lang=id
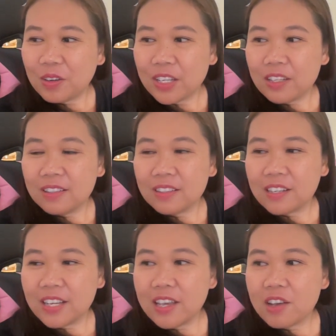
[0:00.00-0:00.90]
Oke,
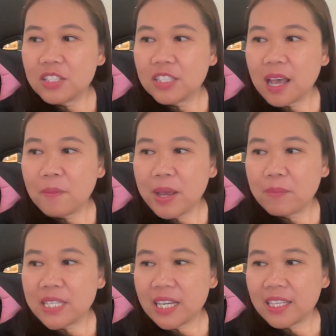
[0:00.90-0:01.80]
jadi ya apa yang
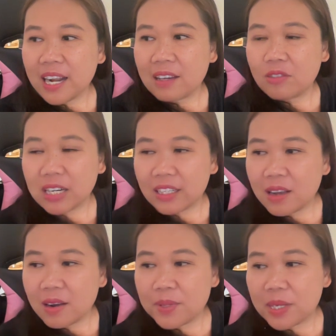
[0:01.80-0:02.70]
bisa kita lakukan?
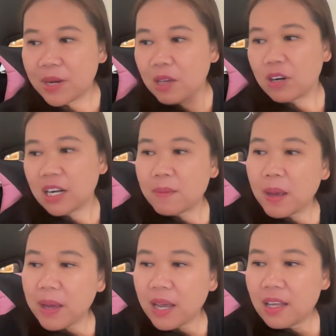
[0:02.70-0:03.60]
Kita nggak bisa melakukan
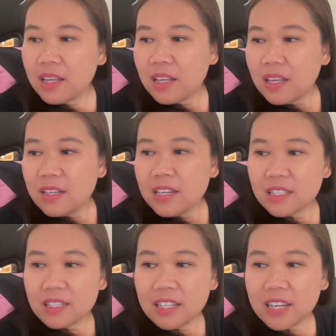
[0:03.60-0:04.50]
apa-apa. Dia
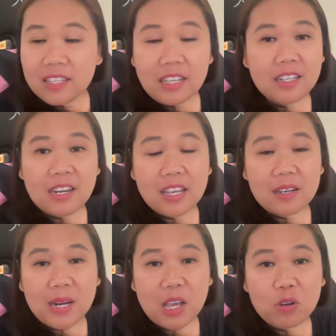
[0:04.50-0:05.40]
sendiri aja tidak
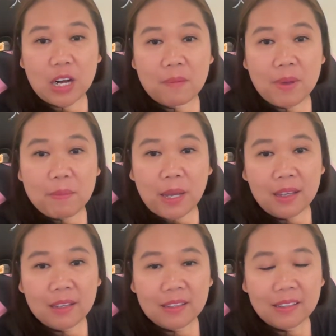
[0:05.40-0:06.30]
ingin melakukan
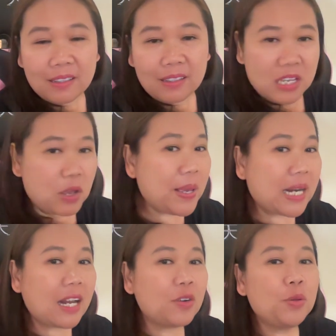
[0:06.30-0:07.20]
apa-apa. Ya
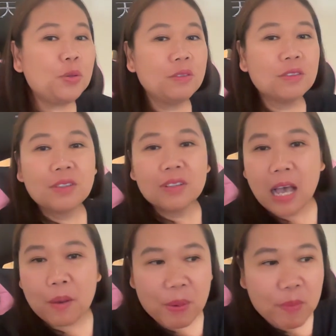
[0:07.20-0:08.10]
biarkan dulu.
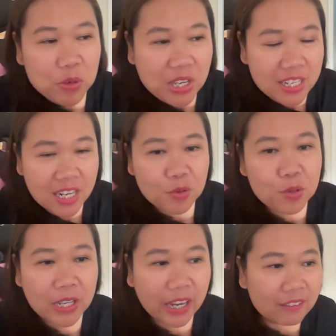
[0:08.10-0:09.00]
Apa maunya dia
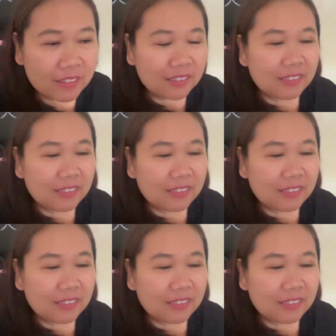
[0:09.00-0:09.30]
dulu sayang.